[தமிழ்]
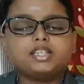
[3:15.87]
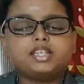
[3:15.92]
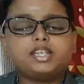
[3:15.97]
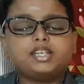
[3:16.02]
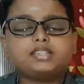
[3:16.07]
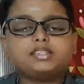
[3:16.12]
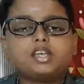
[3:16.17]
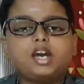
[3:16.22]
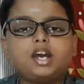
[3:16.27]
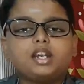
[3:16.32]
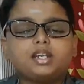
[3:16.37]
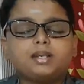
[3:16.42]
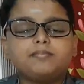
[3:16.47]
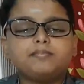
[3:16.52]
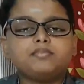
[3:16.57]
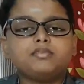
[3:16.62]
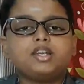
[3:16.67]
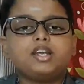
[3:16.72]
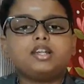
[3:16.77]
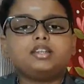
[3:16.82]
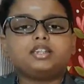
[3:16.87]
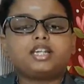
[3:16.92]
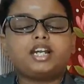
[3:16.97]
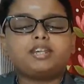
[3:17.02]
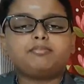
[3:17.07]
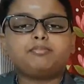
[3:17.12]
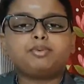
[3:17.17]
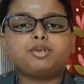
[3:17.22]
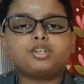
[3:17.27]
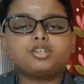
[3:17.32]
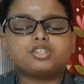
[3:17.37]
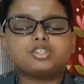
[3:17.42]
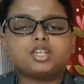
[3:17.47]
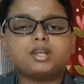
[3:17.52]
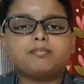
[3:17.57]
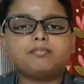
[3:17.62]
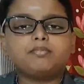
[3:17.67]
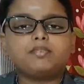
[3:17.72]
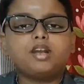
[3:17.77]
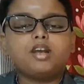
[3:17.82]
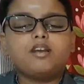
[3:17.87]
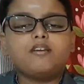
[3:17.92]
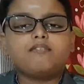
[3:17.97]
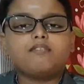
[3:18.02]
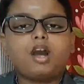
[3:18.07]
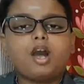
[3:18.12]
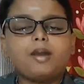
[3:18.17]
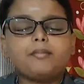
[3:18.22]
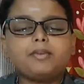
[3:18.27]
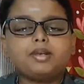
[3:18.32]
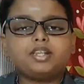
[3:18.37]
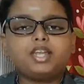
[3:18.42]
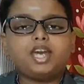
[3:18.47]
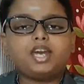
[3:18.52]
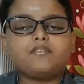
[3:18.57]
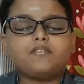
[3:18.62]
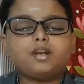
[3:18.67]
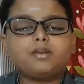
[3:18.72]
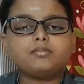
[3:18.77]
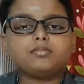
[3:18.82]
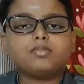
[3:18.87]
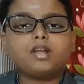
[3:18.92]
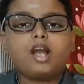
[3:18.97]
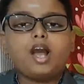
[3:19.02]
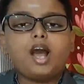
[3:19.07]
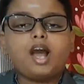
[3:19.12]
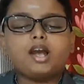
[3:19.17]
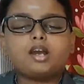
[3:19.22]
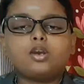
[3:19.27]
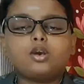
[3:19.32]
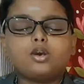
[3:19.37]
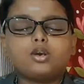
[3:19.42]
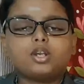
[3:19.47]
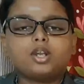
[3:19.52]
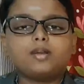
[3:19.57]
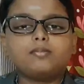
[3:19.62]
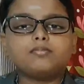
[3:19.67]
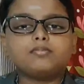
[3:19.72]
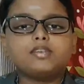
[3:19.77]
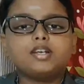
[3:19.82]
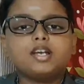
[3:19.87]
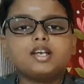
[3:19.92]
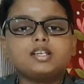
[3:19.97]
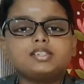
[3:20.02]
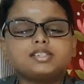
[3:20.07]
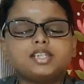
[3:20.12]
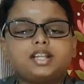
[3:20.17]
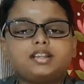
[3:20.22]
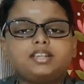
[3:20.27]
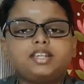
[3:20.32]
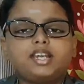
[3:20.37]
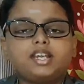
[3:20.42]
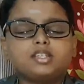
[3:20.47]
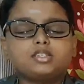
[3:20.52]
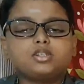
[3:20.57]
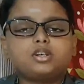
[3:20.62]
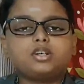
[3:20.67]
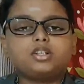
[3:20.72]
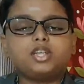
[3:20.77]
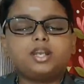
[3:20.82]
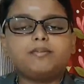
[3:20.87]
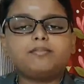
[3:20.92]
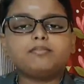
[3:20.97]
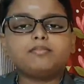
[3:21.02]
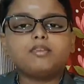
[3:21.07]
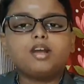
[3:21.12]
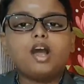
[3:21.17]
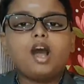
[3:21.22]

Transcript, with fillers: ஈசானம் தத்புருஷம் வாமதேவம் அகோரம் சத்தியஜோதம்